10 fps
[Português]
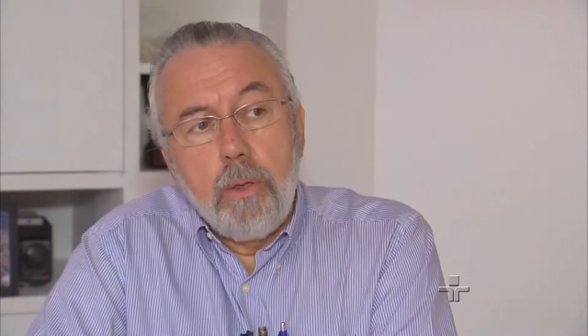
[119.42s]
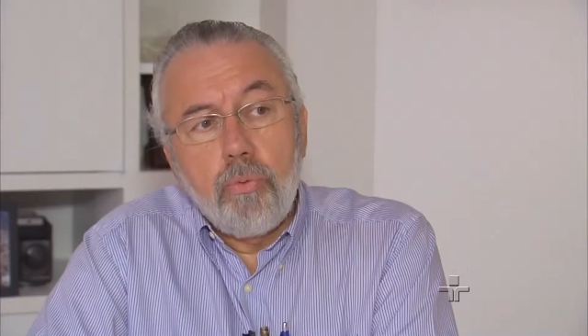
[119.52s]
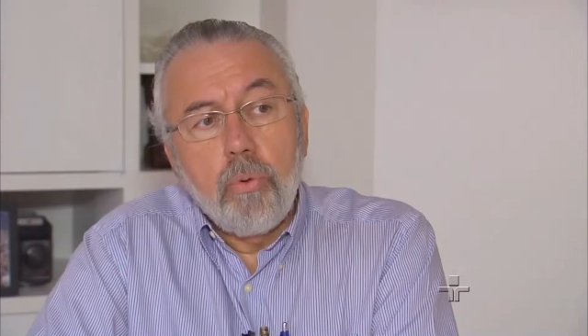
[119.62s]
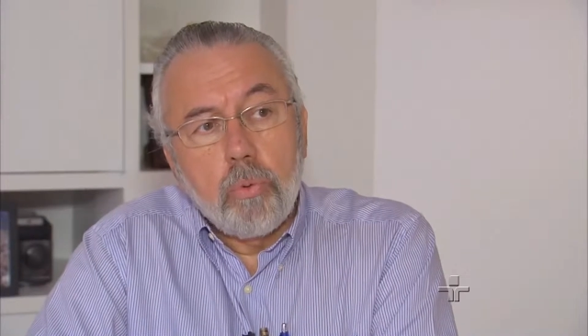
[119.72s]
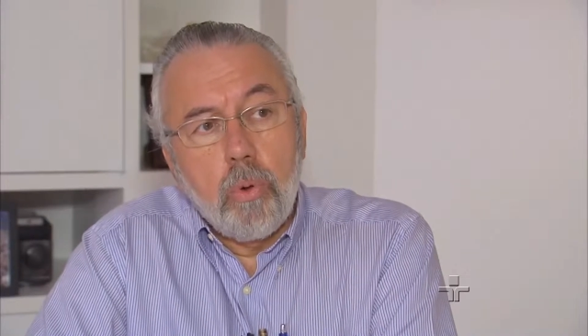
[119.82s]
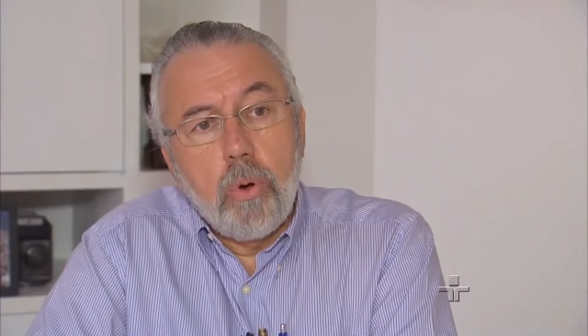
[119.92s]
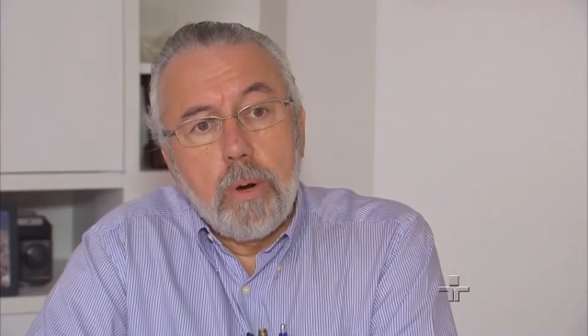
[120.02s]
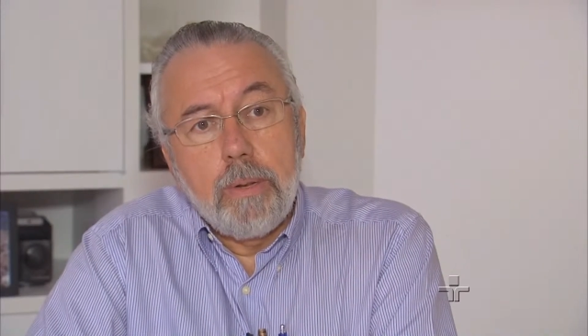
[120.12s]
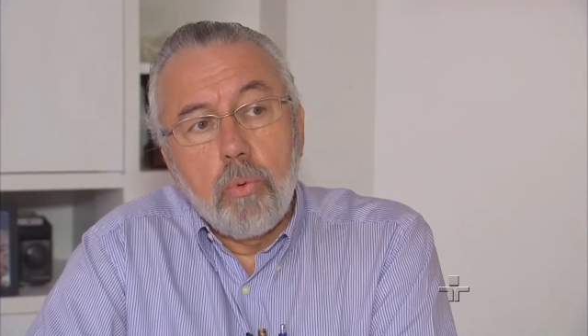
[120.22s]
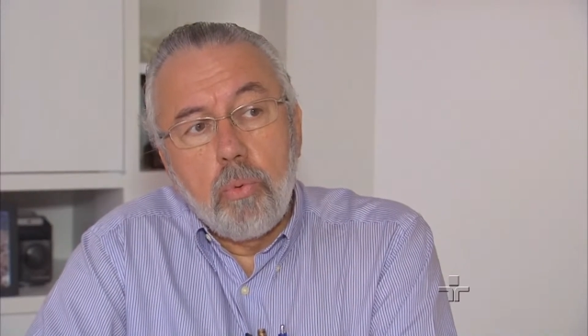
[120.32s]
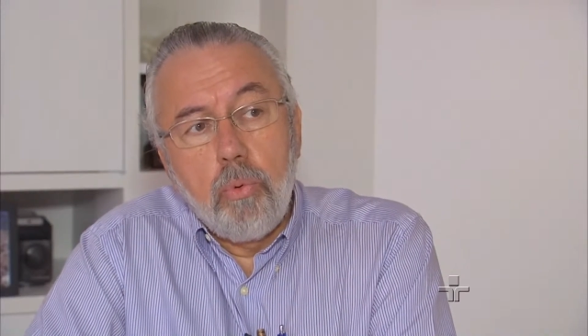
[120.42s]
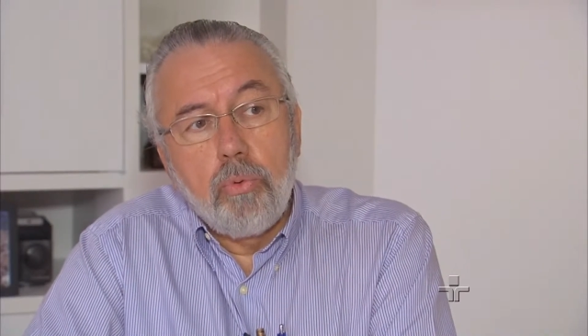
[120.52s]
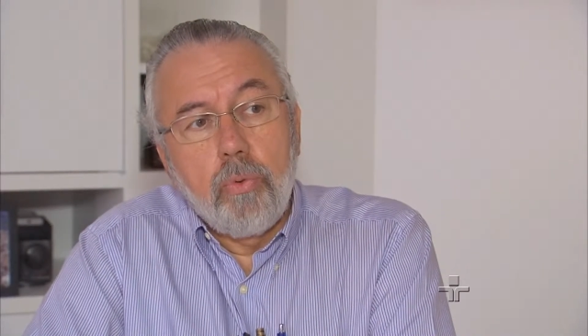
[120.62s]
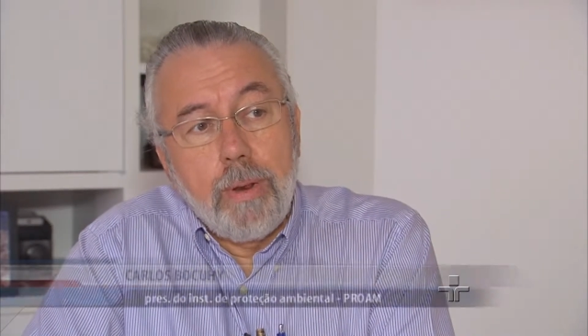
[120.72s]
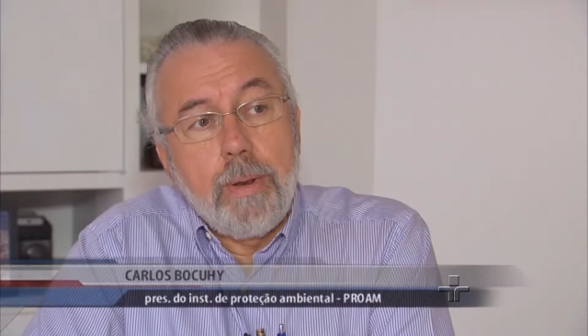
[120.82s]
Isso torna o
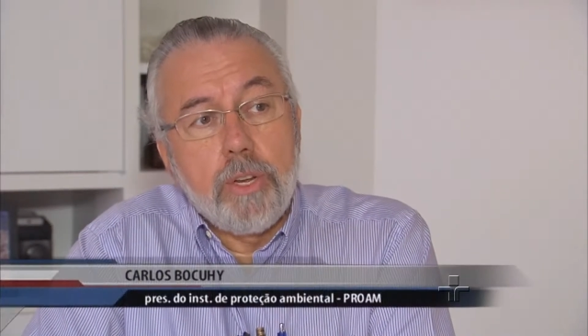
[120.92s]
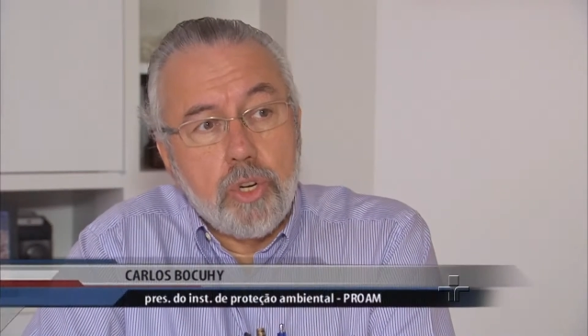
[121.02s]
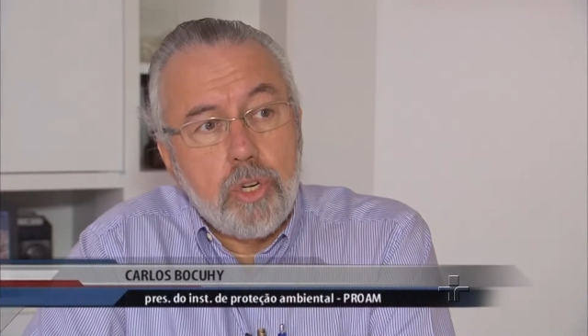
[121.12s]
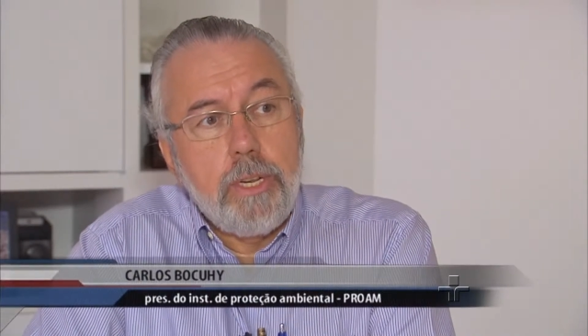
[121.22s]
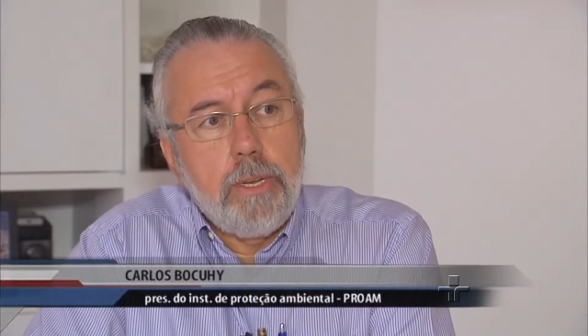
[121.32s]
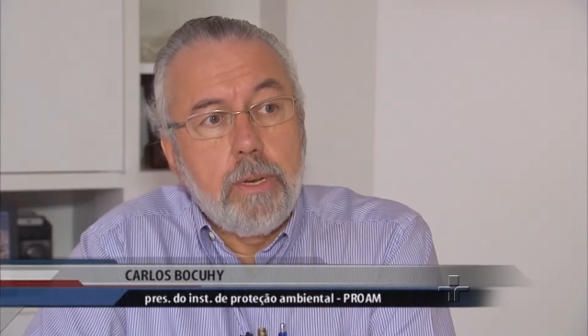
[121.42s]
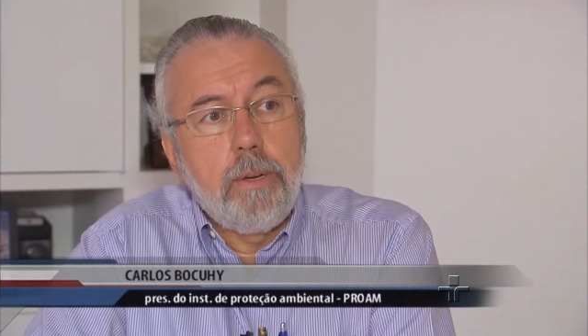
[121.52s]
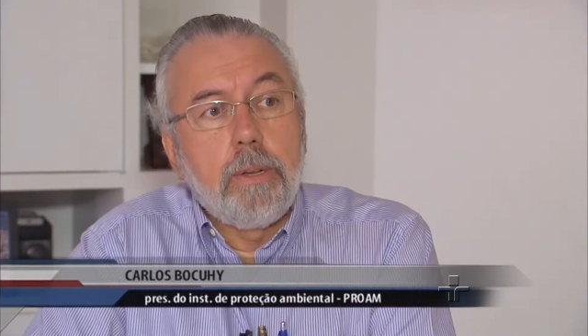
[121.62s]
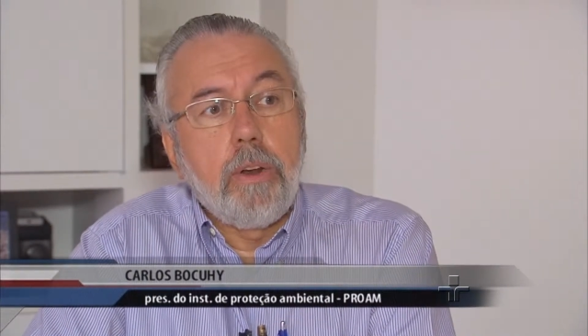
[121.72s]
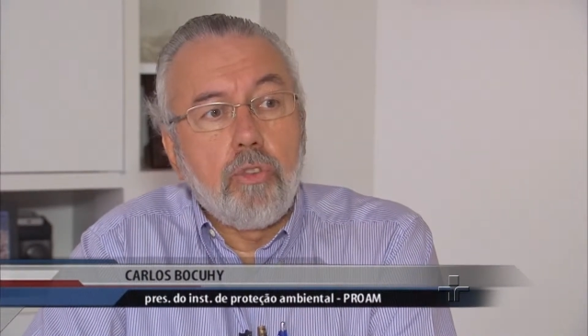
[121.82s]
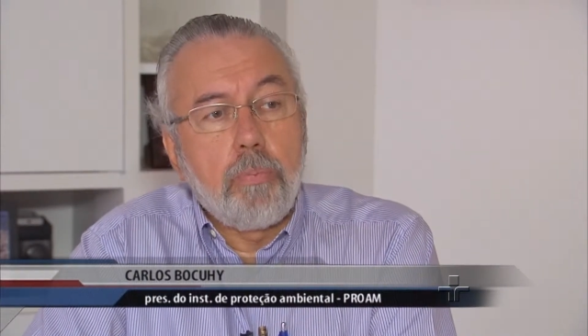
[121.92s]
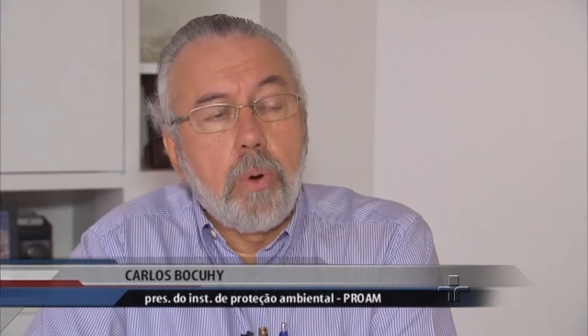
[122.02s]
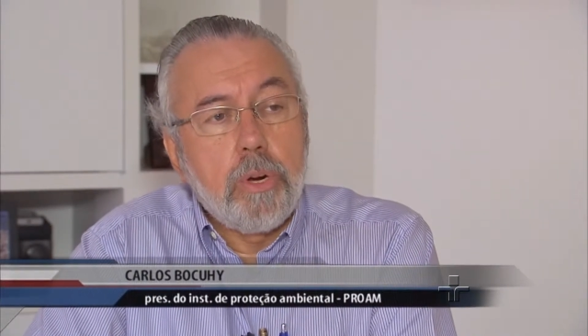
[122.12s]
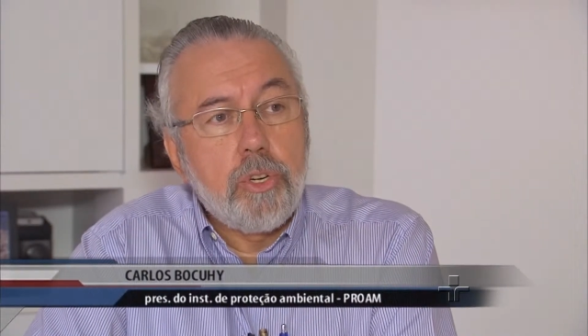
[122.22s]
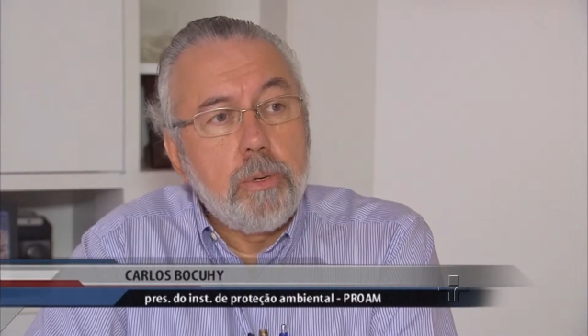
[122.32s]
custo de energia e de
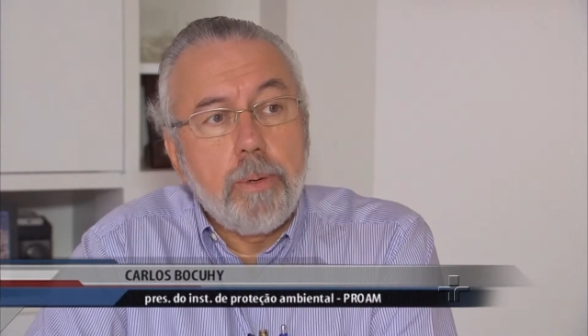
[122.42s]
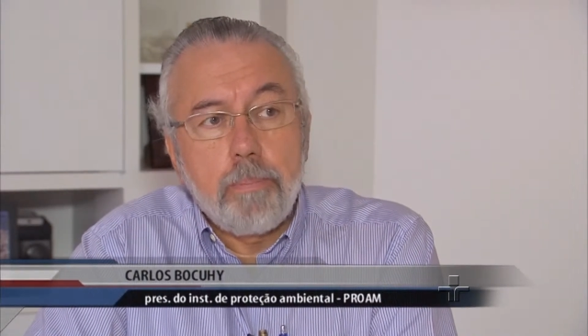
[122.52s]
transporte